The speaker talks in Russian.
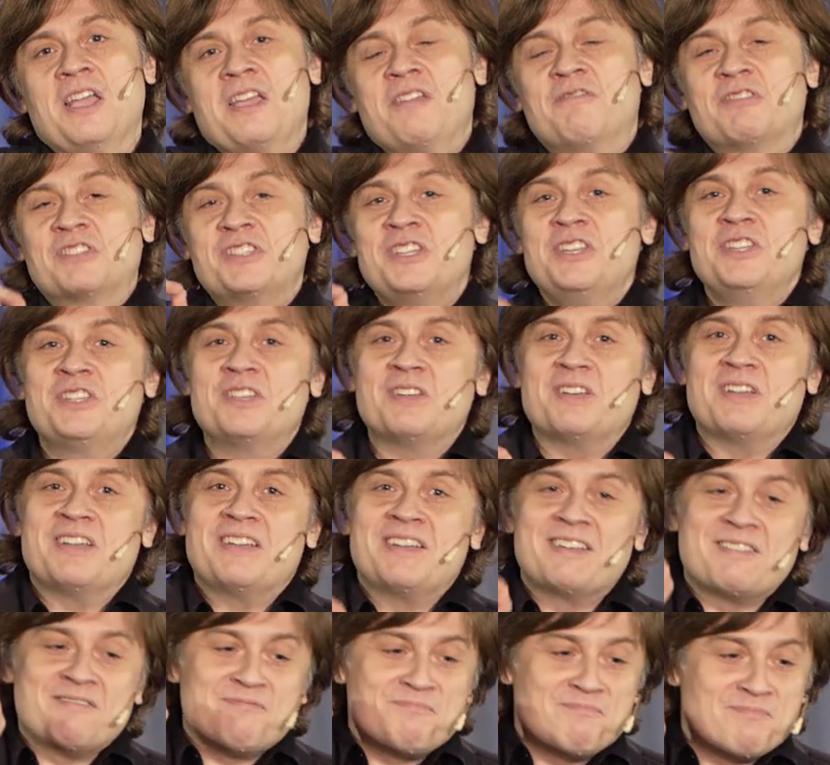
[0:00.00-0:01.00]
Вы знаете,
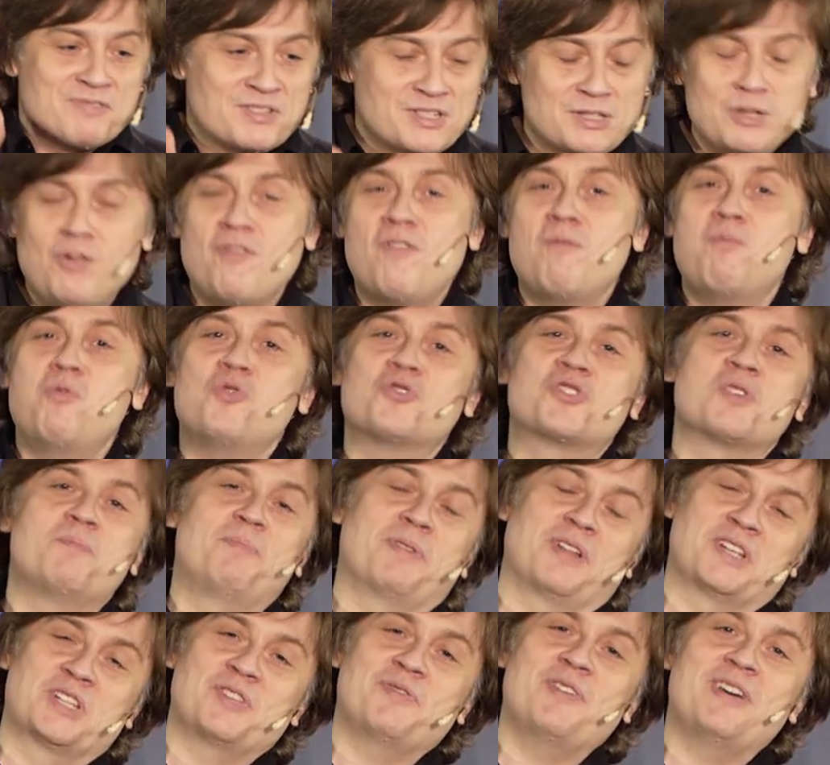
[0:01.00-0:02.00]
э, Слово Божие
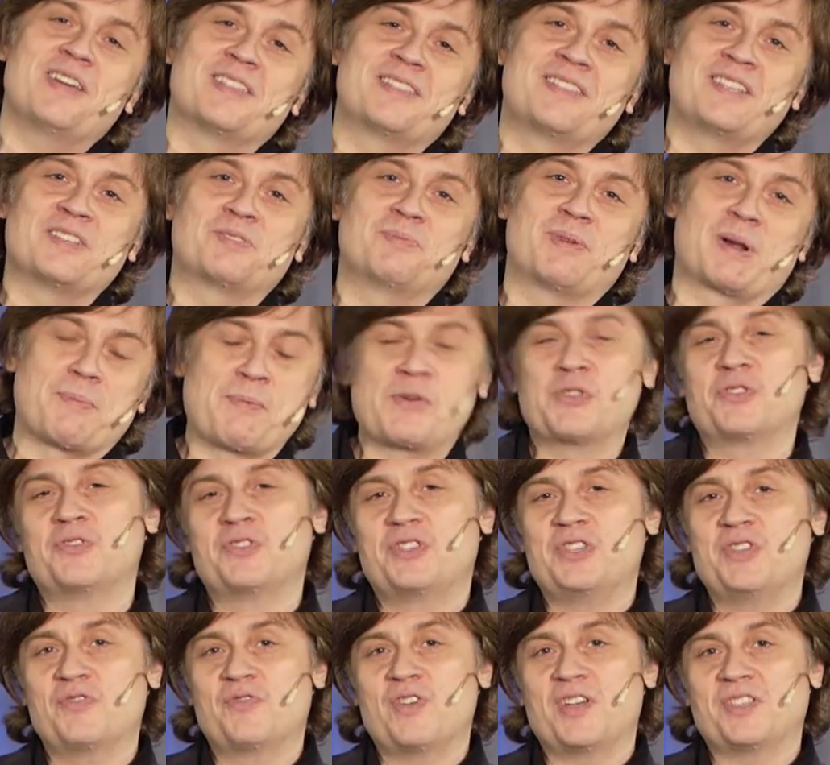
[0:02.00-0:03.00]
призывает нас
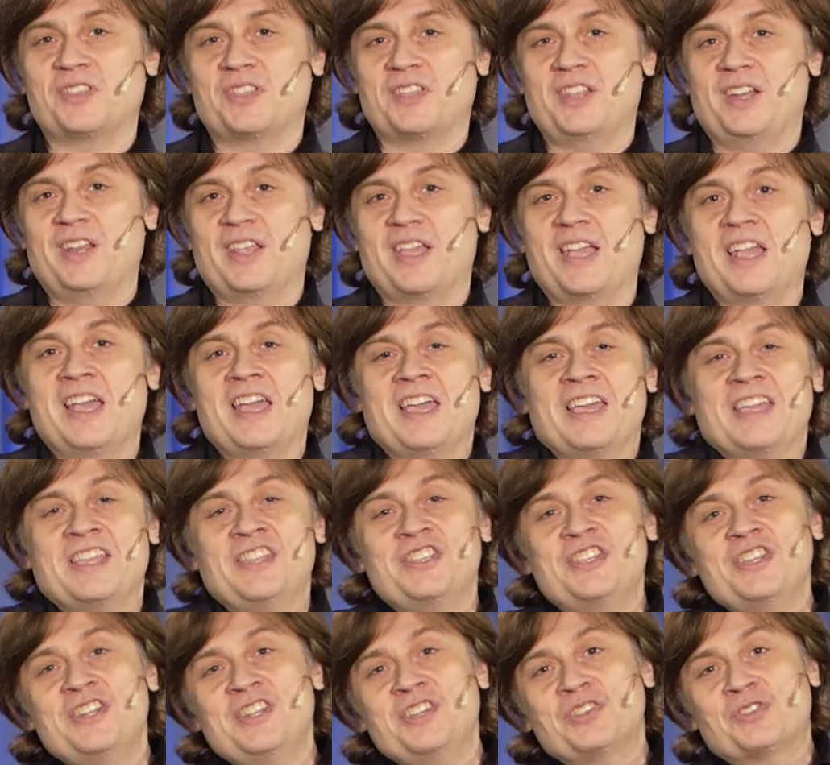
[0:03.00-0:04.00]
проповедовать Евангелие.
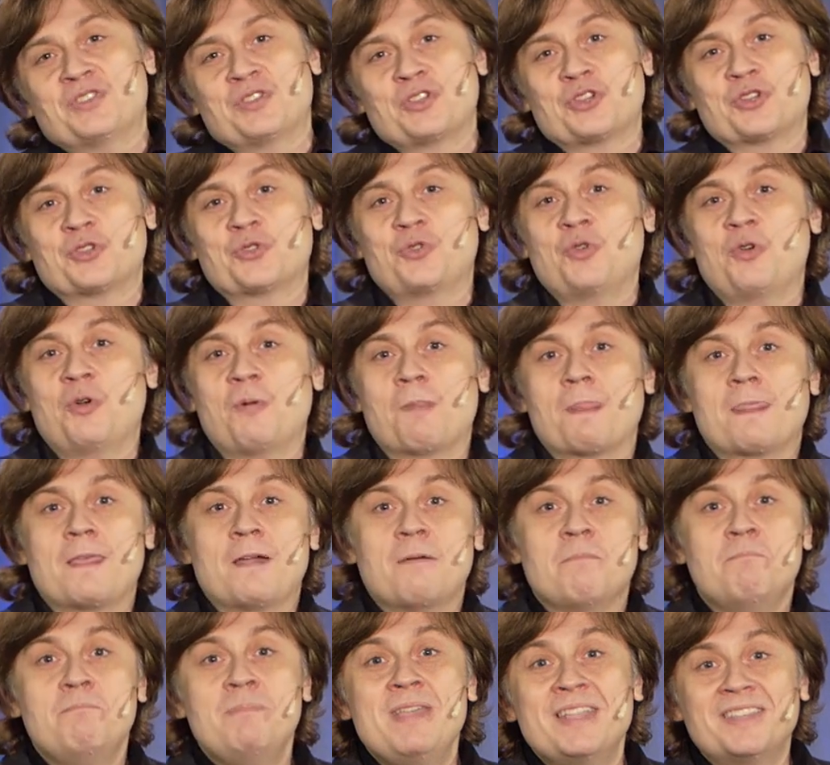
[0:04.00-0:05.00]
Интересно, что
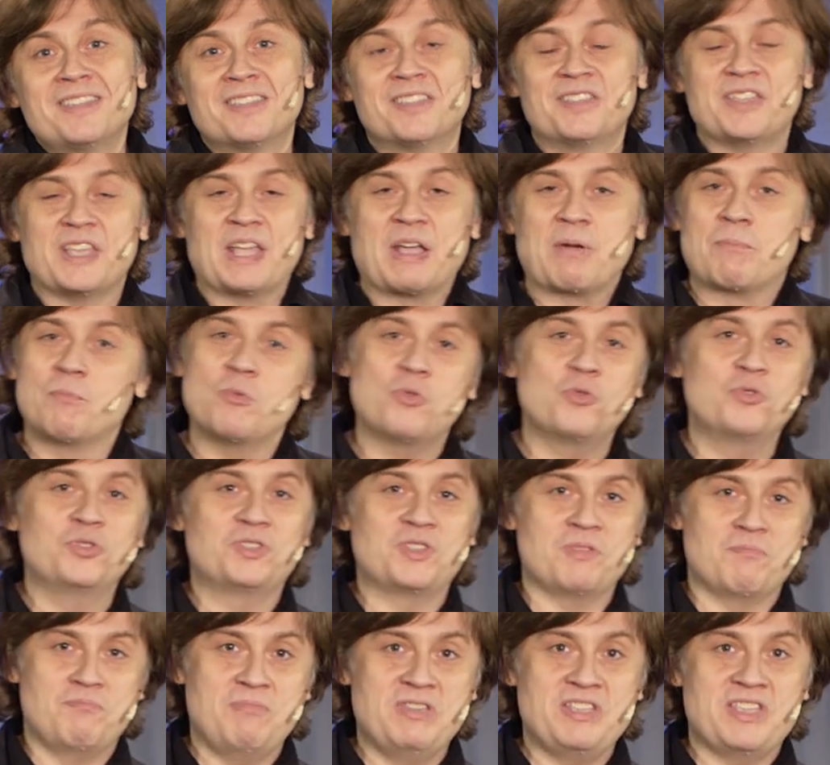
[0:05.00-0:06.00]
методы могут
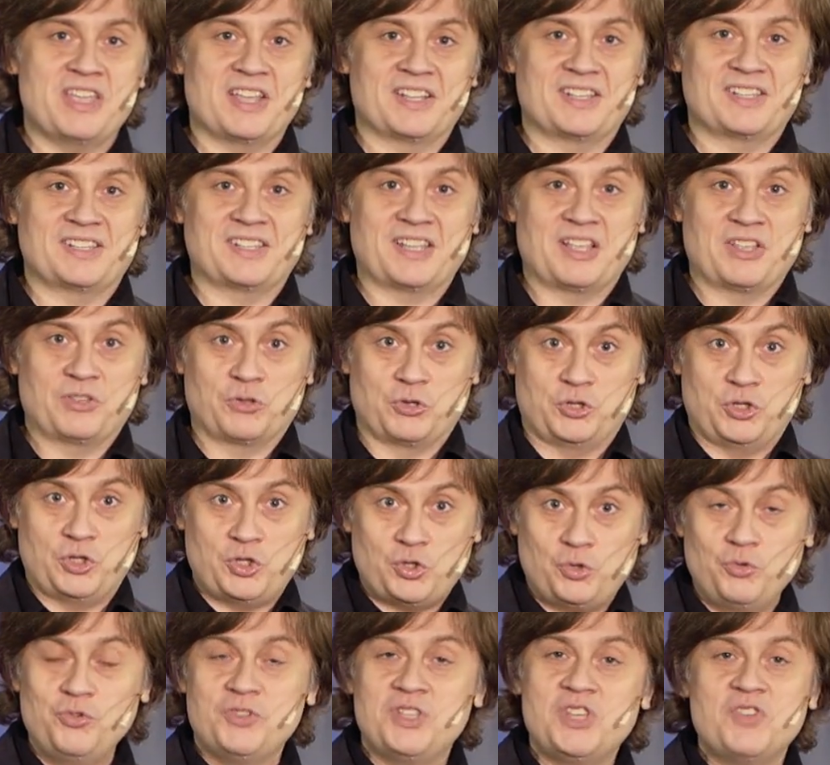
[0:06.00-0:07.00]
меняться. То есть
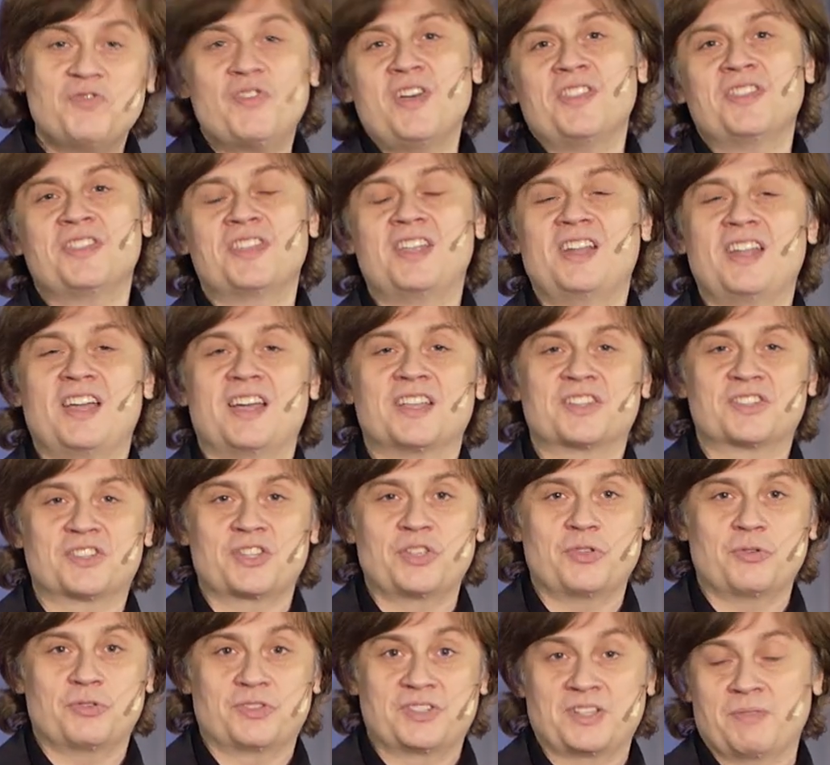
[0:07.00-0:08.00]
суть Евангелия
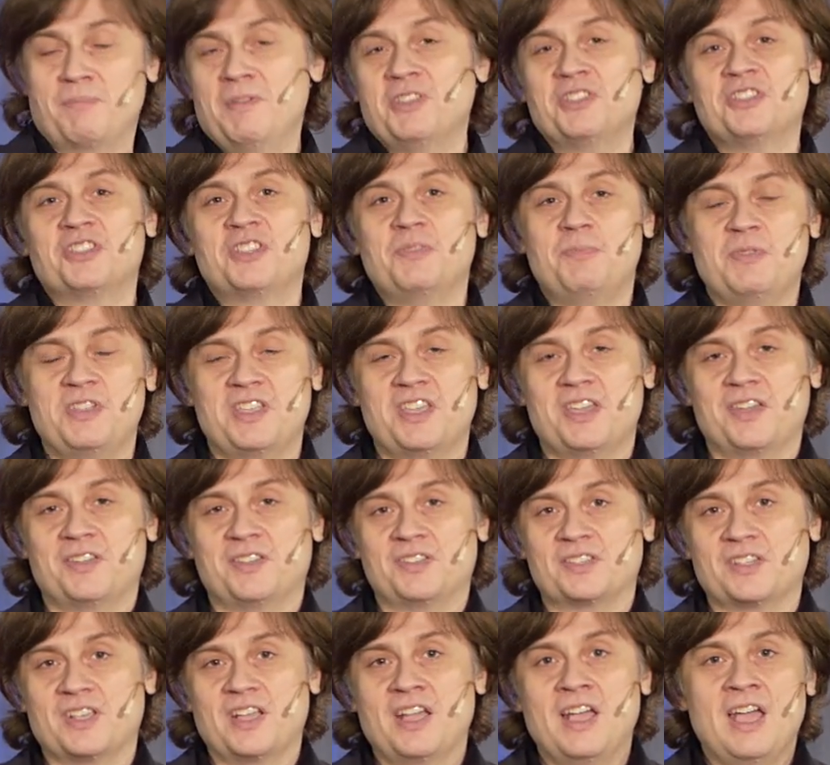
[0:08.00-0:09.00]
остается, методы
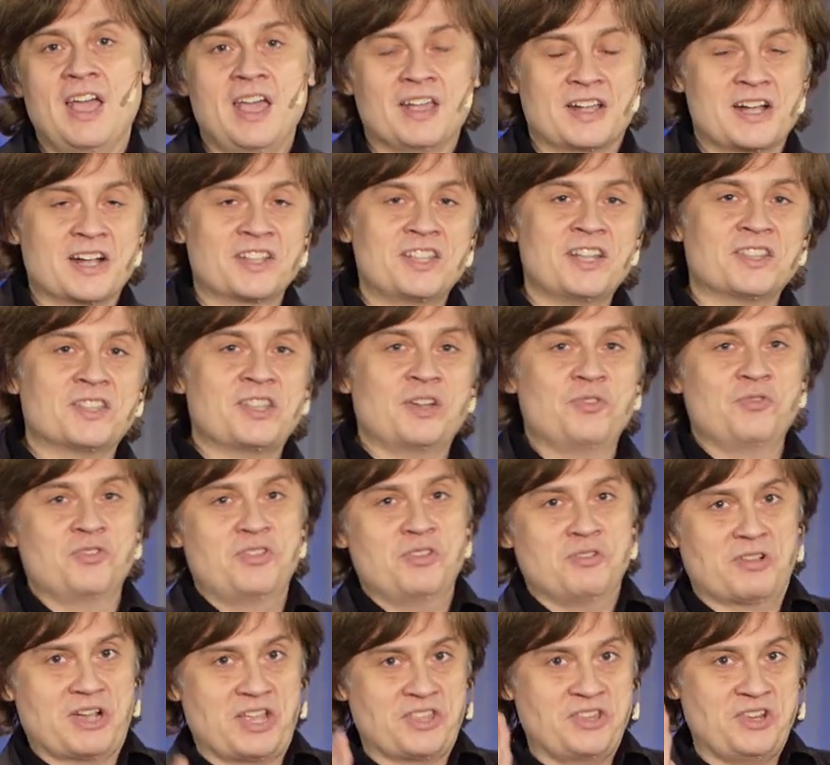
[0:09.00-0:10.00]
меняются. Когда-то
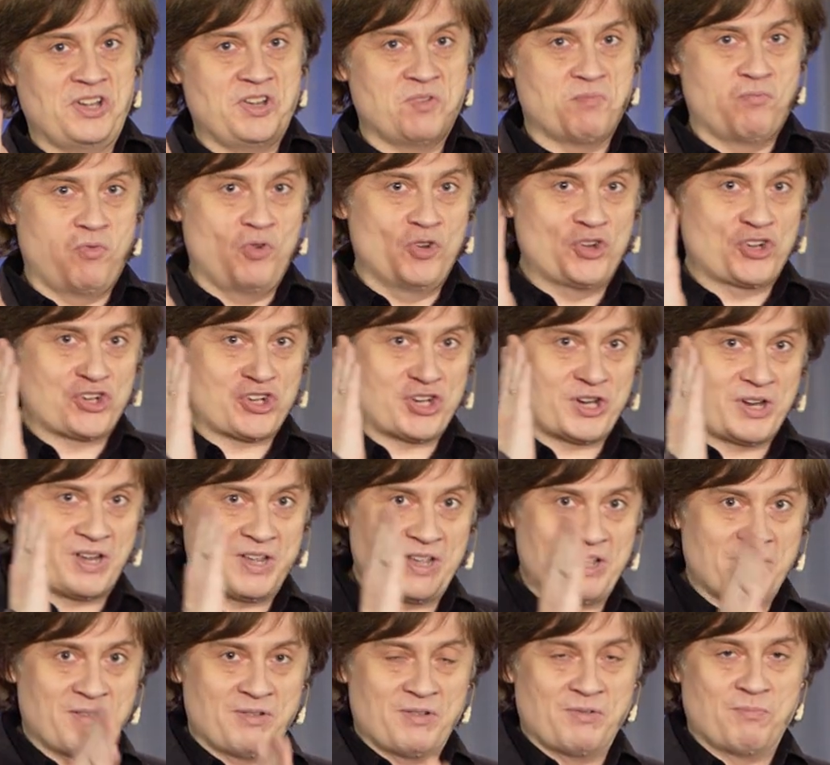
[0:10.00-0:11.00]
люди ходили больше
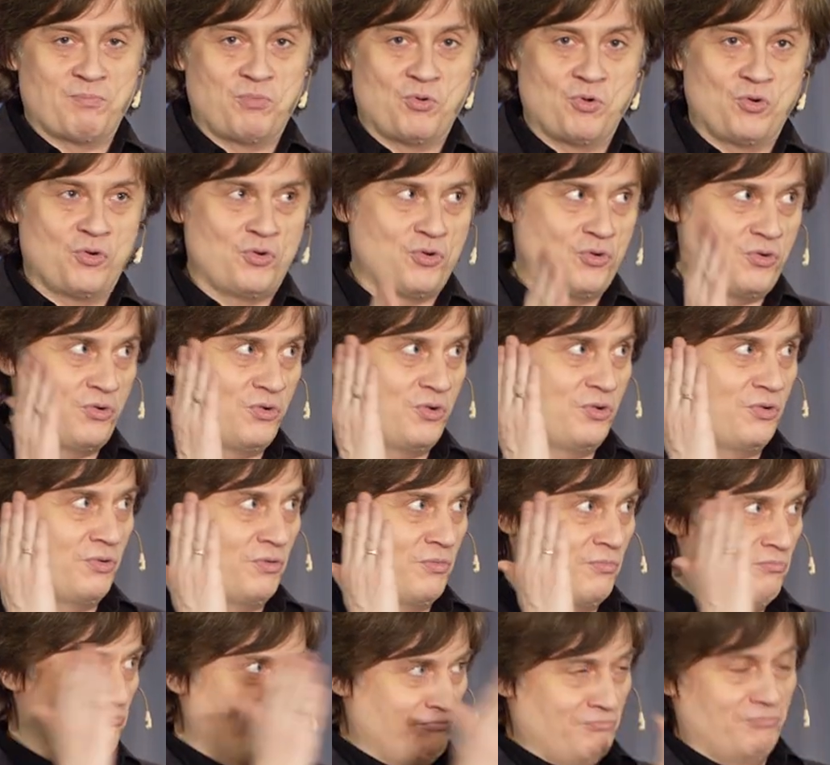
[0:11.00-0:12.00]
э, по